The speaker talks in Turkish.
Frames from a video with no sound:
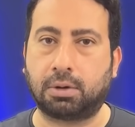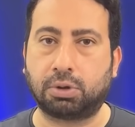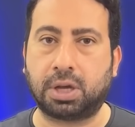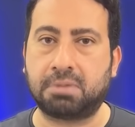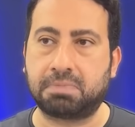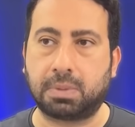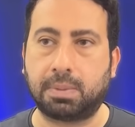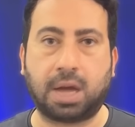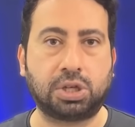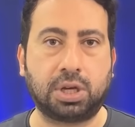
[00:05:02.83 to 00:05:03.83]
O da
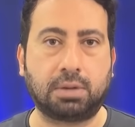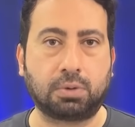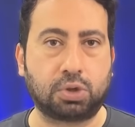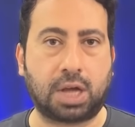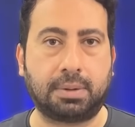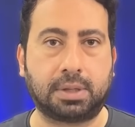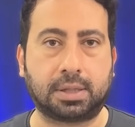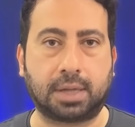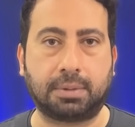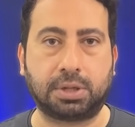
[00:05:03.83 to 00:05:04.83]
bence güzel bir
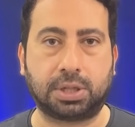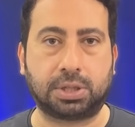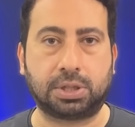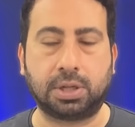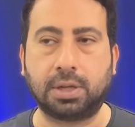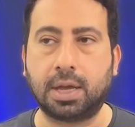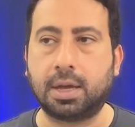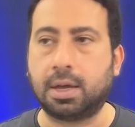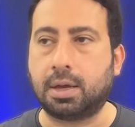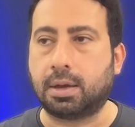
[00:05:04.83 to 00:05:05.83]
detay Beşiktaş için.
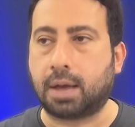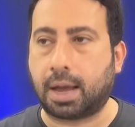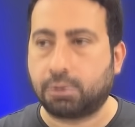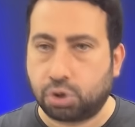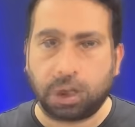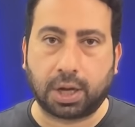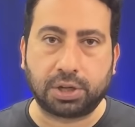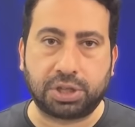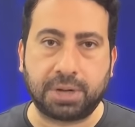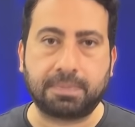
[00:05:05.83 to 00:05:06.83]
Yani şöyle
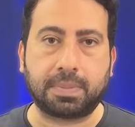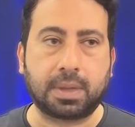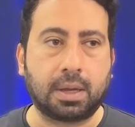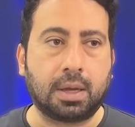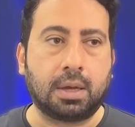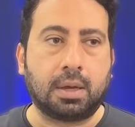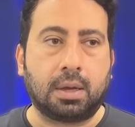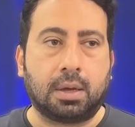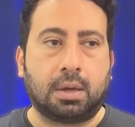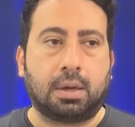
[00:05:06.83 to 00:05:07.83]
açayım
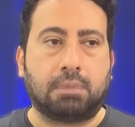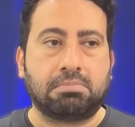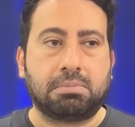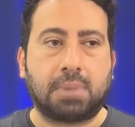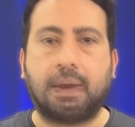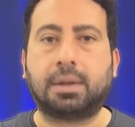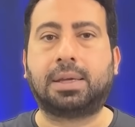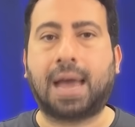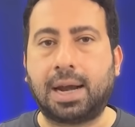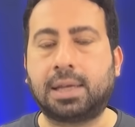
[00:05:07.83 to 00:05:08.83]
yani
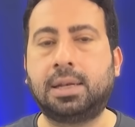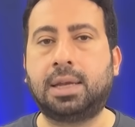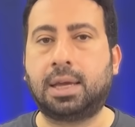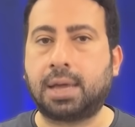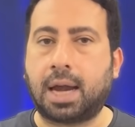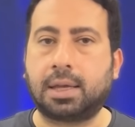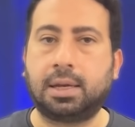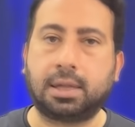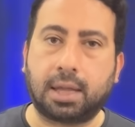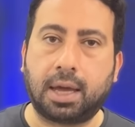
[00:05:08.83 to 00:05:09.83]
gerginliğe
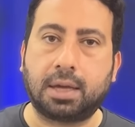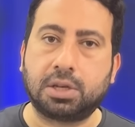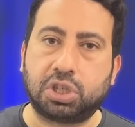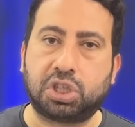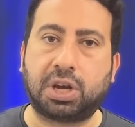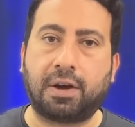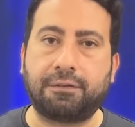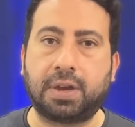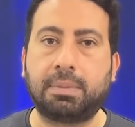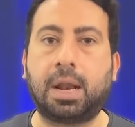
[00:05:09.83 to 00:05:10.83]
gerginlikle
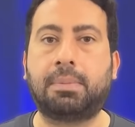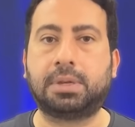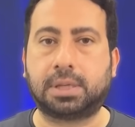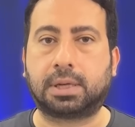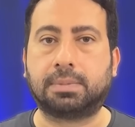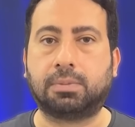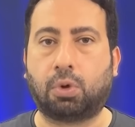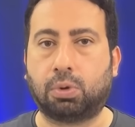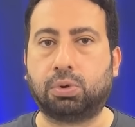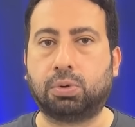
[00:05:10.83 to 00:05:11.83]
cevap verebilen bir takım
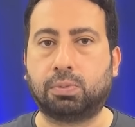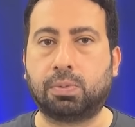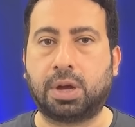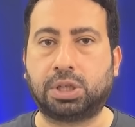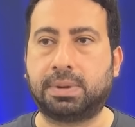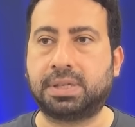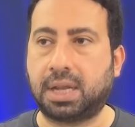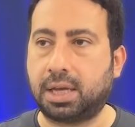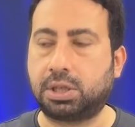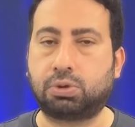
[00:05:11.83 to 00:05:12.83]
oldu bu maçta.
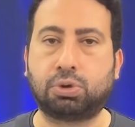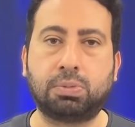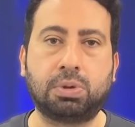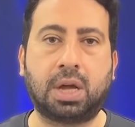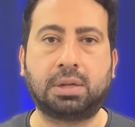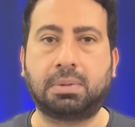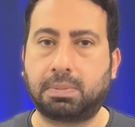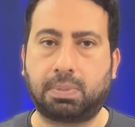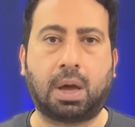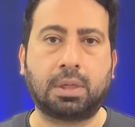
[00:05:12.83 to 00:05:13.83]
Mesela işte tribünlerde
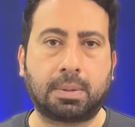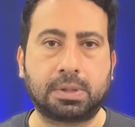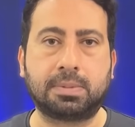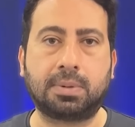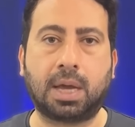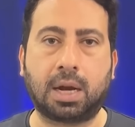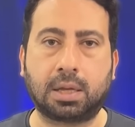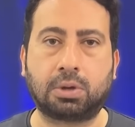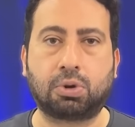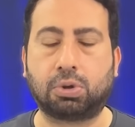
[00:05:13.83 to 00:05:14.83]
bir, bir anlamsız bir
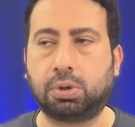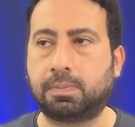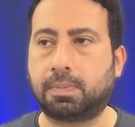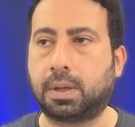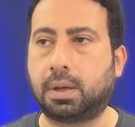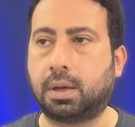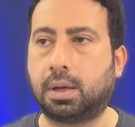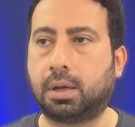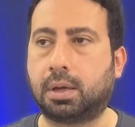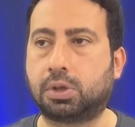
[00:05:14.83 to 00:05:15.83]
gerginlik oldu.
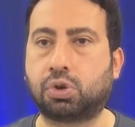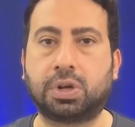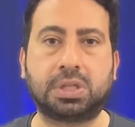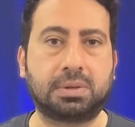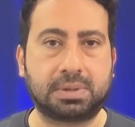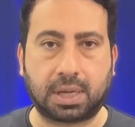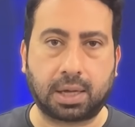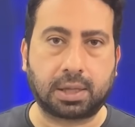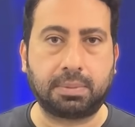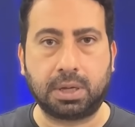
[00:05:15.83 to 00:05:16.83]
Ee, sonrası
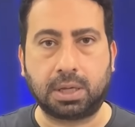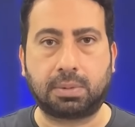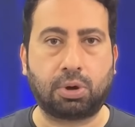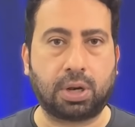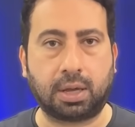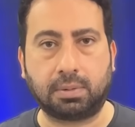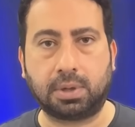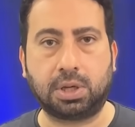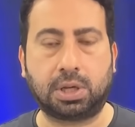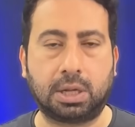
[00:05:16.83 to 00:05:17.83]
sahada da bir iki böyle
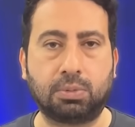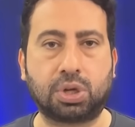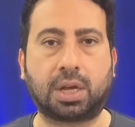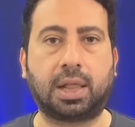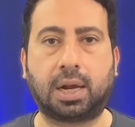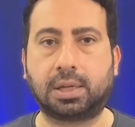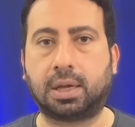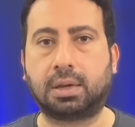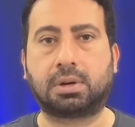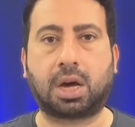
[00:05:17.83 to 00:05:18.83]
ikili
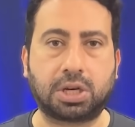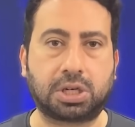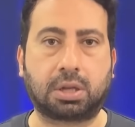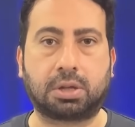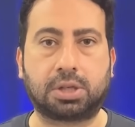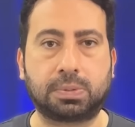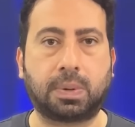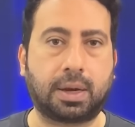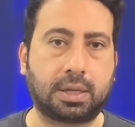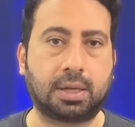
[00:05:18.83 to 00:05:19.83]
mücadelelerde karşılıklı
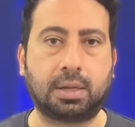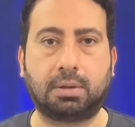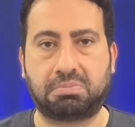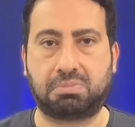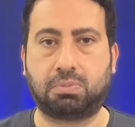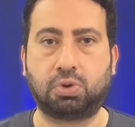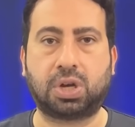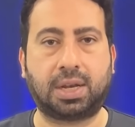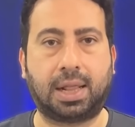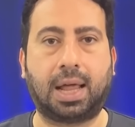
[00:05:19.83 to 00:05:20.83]
atışmalar, ikili
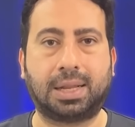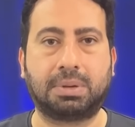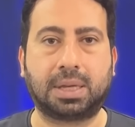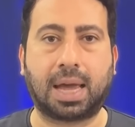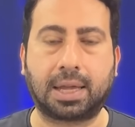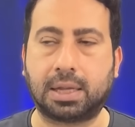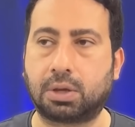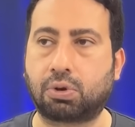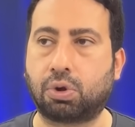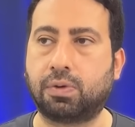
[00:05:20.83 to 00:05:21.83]
mücadelelerde bir
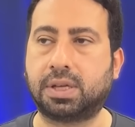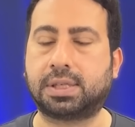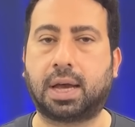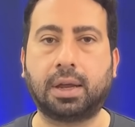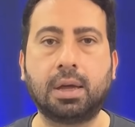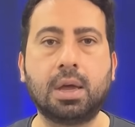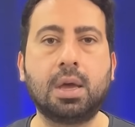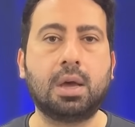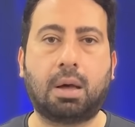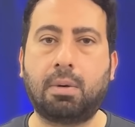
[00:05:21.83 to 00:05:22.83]
gerginlik oldu vesaire.
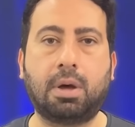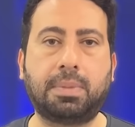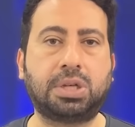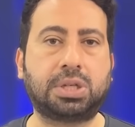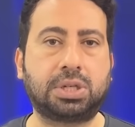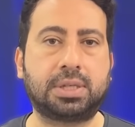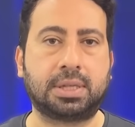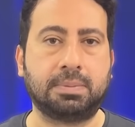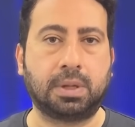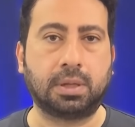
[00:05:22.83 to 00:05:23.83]
Ama Beşiktaş hiç
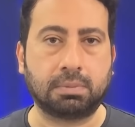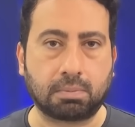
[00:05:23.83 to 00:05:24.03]
sinmedi.